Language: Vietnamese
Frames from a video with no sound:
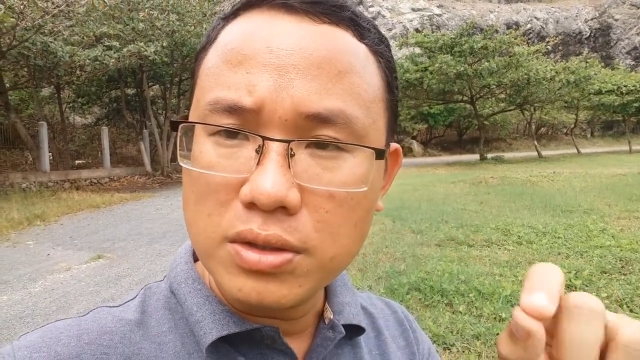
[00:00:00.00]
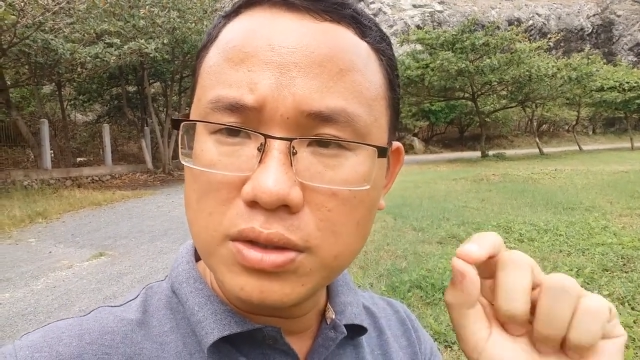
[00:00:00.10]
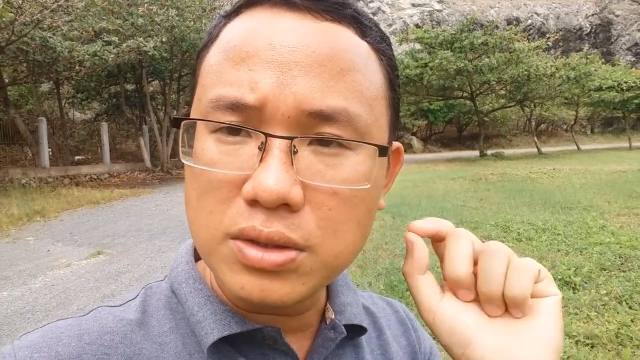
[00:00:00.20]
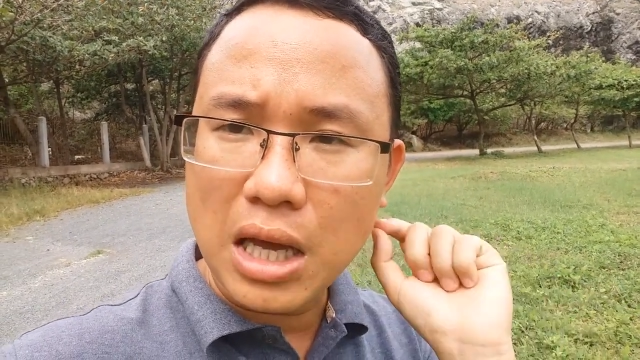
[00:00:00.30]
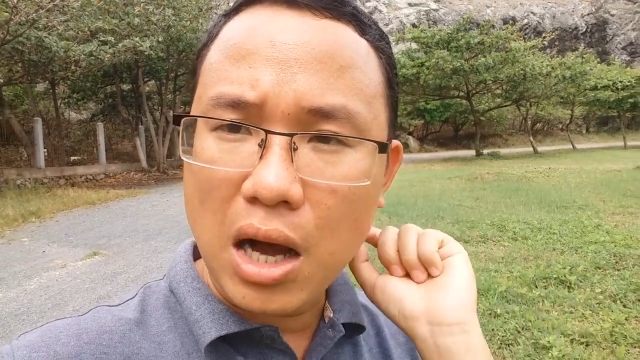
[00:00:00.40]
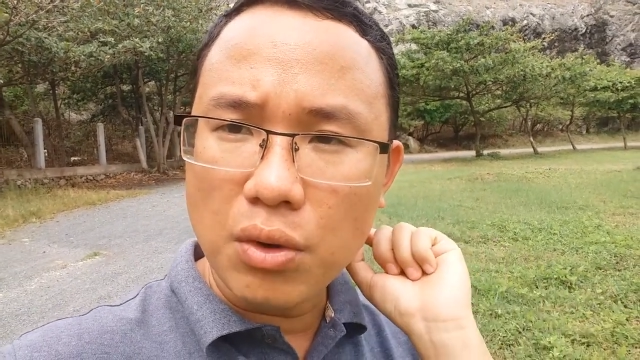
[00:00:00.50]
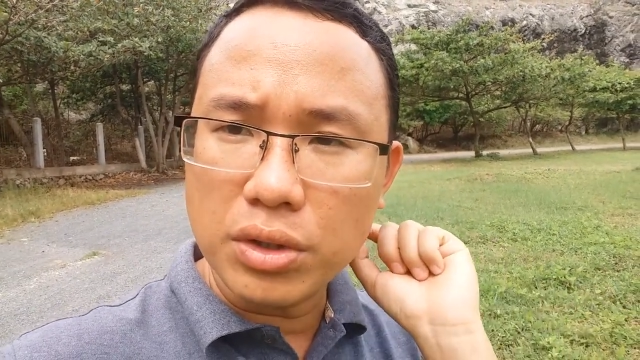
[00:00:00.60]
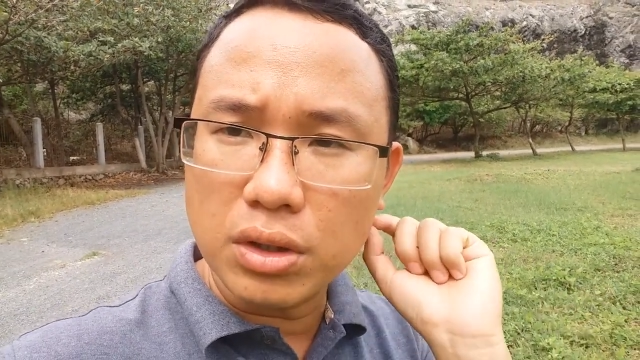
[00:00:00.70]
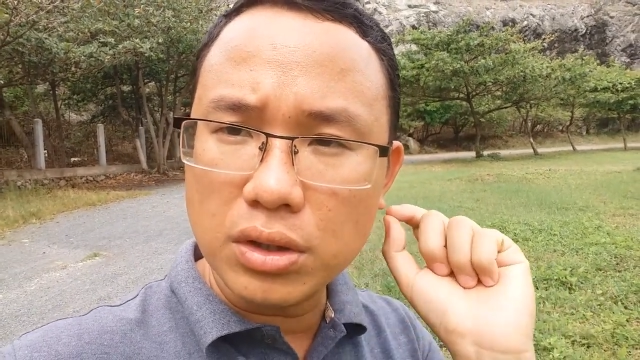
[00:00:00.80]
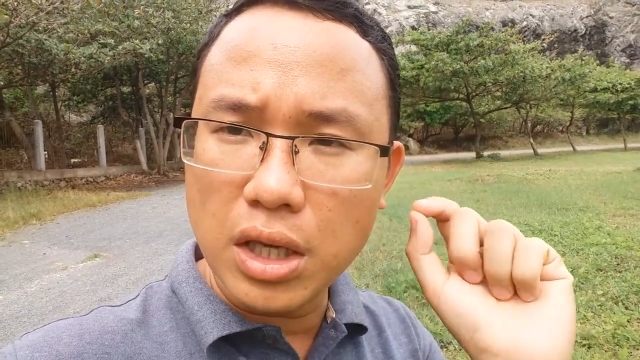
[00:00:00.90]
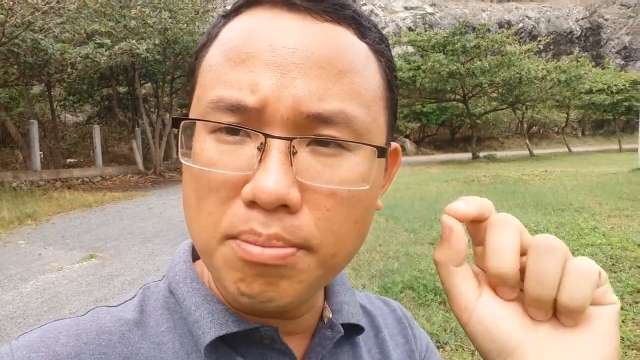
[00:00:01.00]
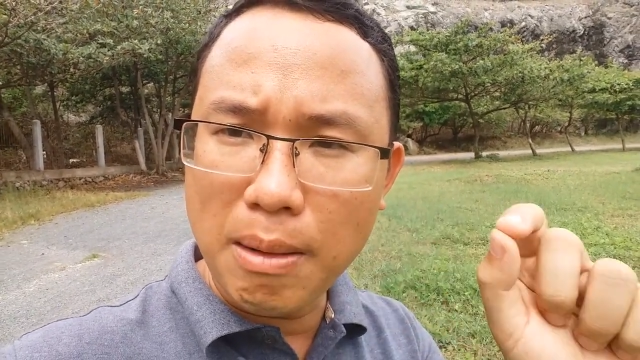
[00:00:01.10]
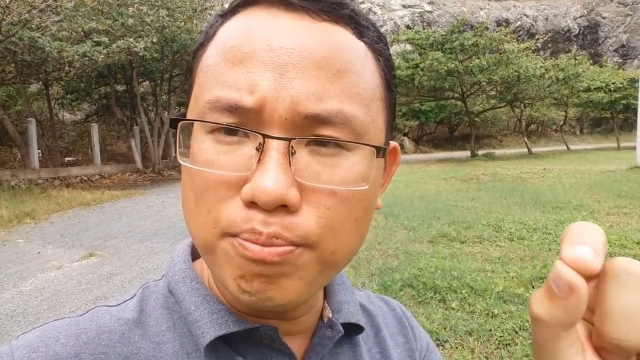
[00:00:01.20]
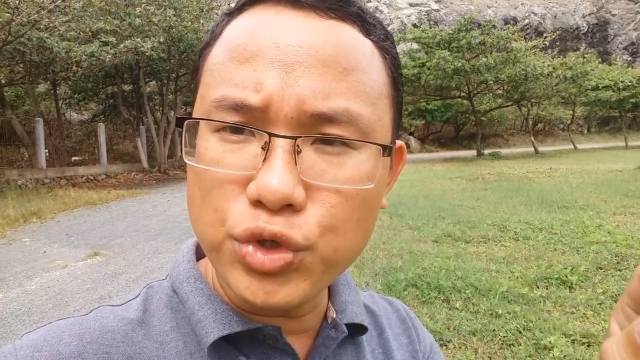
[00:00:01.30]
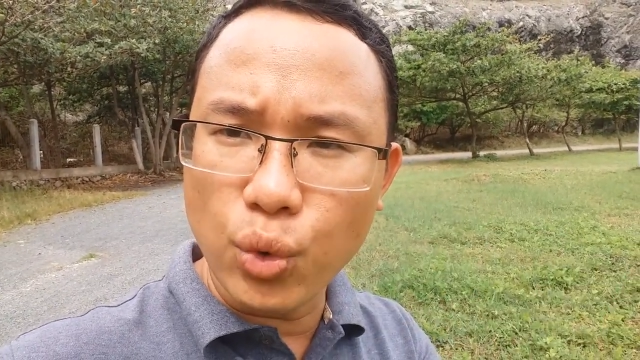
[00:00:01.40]
Sau nửa tiếng
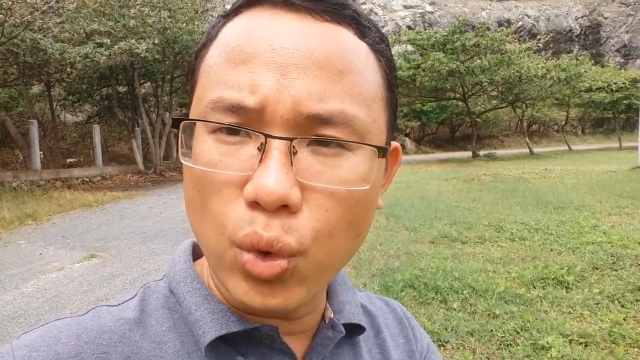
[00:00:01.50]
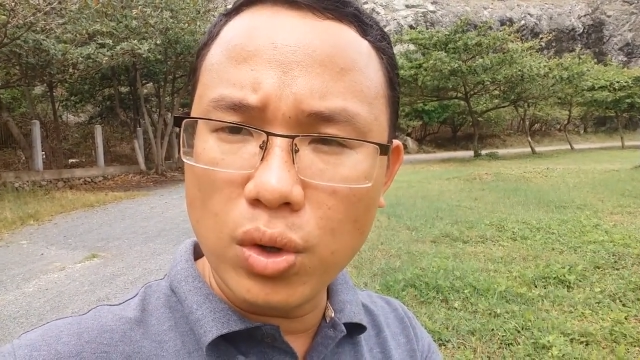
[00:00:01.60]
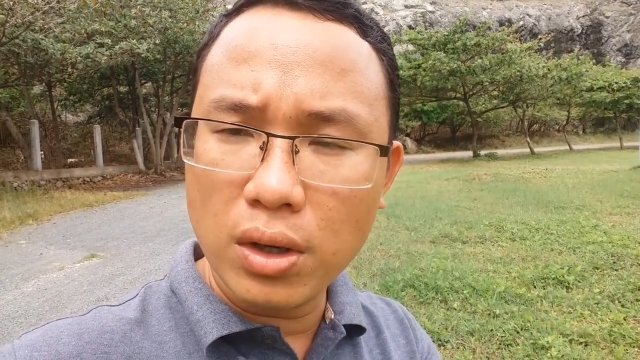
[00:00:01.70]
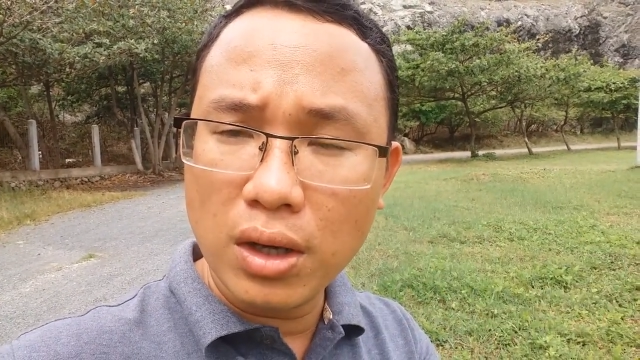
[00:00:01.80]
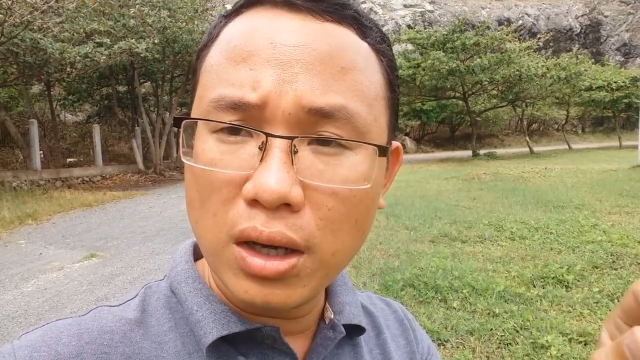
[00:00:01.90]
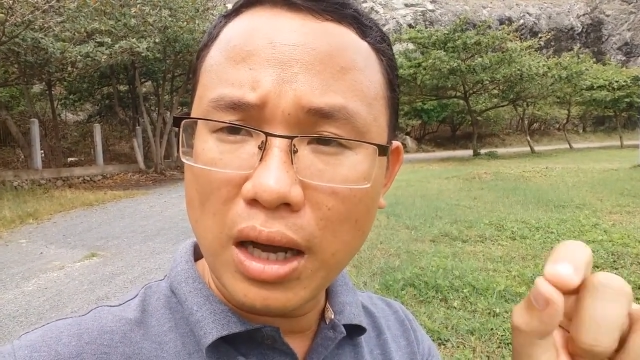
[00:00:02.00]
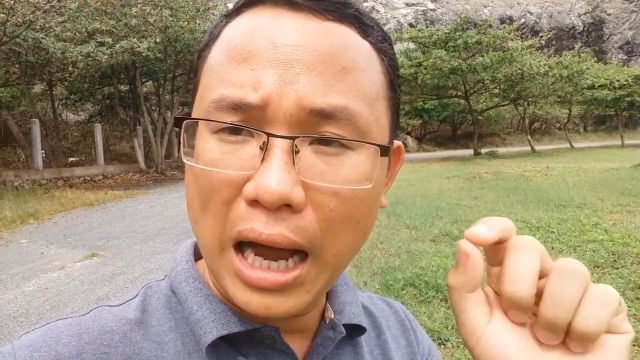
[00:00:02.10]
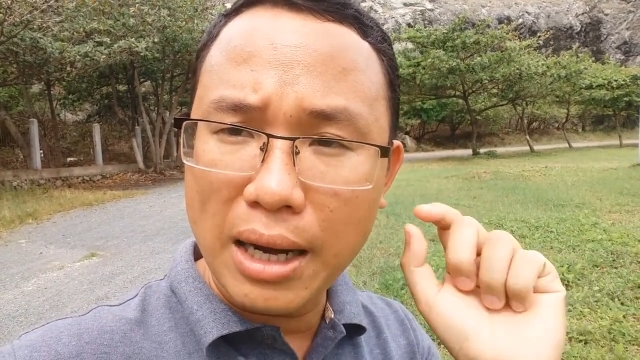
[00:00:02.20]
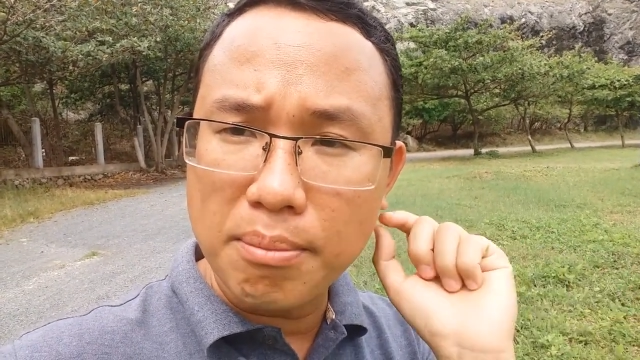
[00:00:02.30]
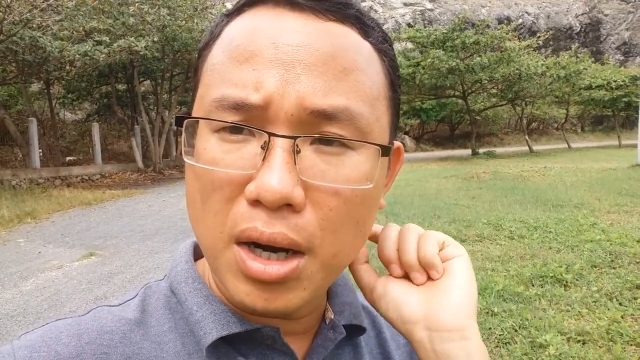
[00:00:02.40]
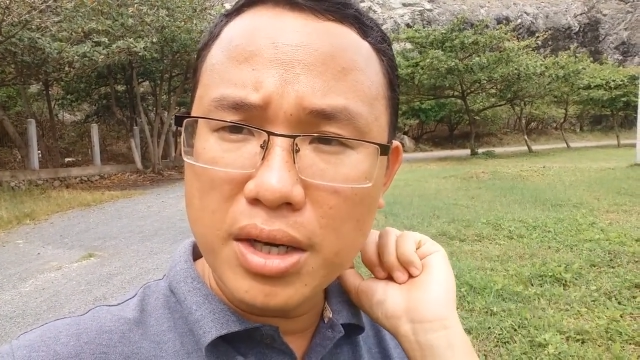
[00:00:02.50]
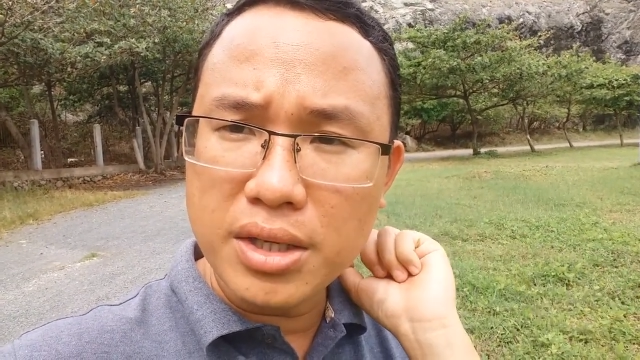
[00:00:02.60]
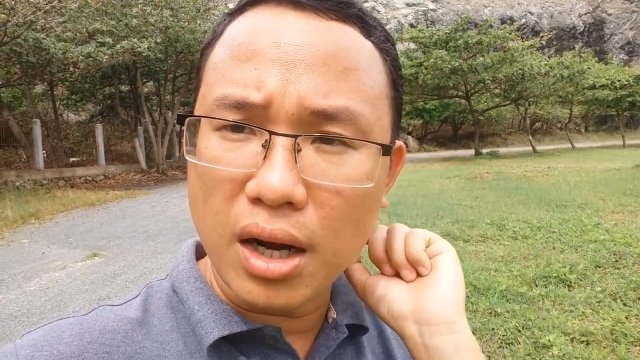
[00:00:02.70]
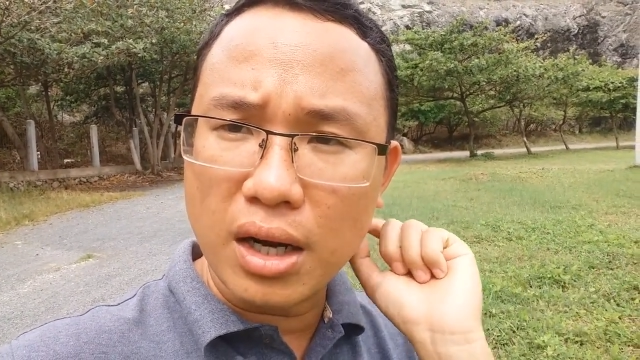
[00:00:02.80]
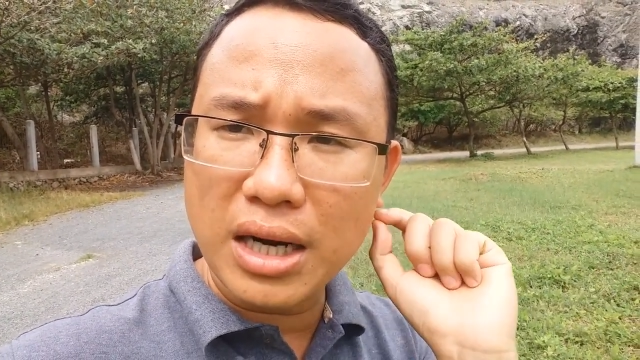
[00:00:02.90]
bấm chuông, anh mới
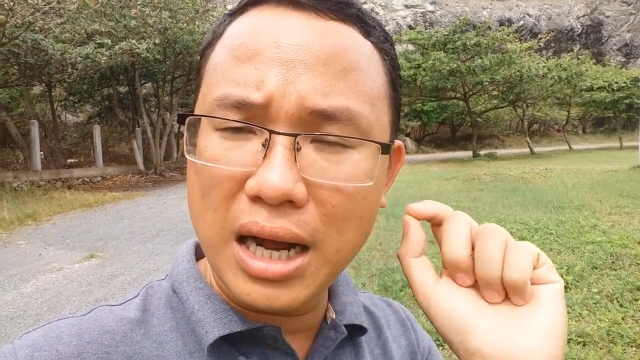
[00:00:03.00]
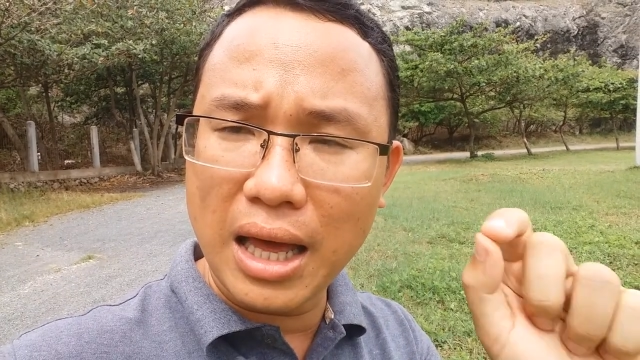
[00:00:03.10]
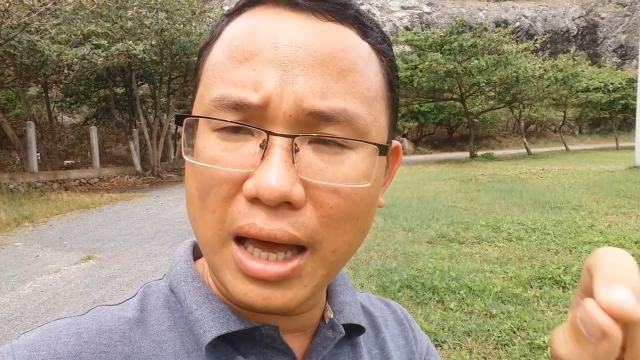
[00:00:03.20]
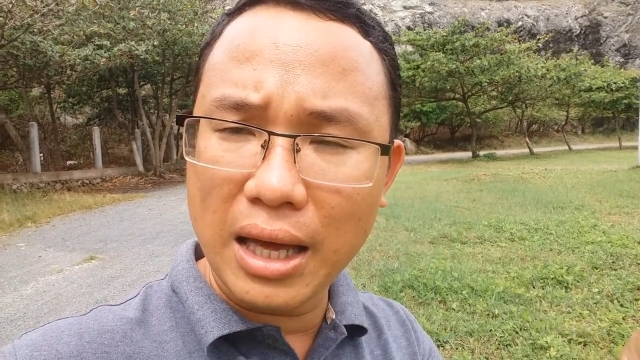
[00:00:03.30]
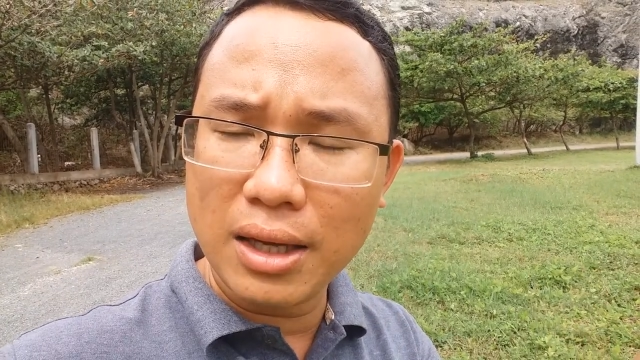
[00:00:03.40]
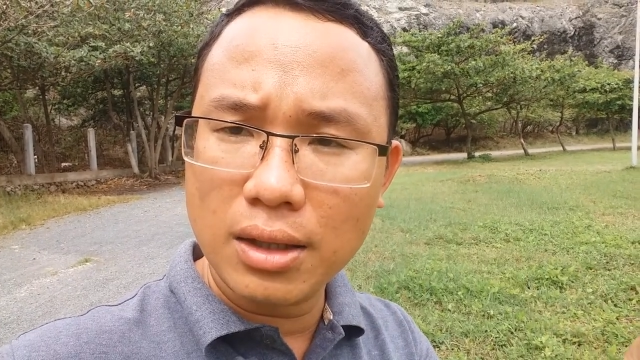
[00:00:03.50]
nhận ra là